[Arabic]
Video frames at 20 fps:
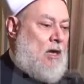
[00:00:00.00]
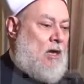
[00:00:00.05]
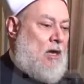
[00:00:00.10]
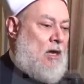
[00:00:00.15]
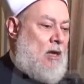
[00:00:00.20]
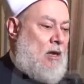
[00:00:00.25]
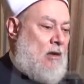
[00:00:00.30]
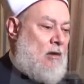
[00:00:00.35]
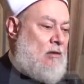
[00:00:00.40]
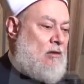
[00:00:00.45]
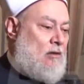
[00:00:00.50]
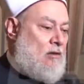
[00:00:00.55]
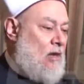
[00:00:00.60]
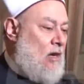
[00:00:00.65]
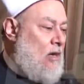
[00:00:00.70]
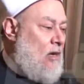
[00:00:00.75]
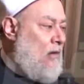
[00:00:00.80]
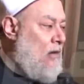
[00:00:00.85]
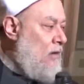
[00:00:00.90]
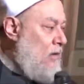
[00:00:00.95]

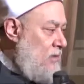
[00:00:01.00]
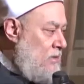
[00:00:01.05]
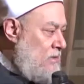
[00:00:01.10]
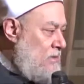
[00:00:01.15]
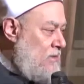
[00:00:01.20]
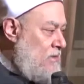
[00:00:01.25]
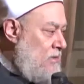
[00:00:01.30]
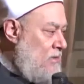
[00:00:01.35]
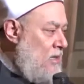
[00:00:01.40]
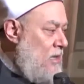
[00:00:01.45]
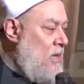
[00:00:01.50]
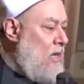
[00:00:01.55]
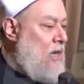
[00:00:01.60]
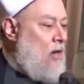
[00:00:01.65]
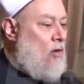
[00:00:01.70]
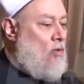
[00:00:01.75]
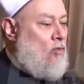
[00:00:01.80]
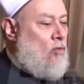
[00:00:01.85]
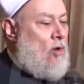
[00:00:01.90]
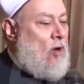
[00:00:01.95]
القطاع الخاص
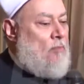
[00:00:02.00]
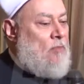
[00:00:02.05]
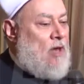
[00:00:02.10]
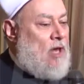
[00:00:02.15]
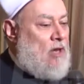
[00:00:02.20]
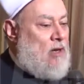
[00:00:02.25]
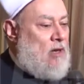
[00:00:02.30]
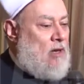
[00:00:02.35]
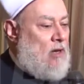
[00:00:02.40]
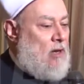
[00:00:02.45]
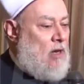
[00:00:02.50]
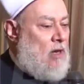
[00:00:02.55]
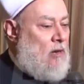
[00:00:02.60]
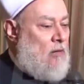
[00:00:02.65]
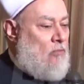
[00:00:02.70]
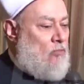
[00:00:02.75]
ومن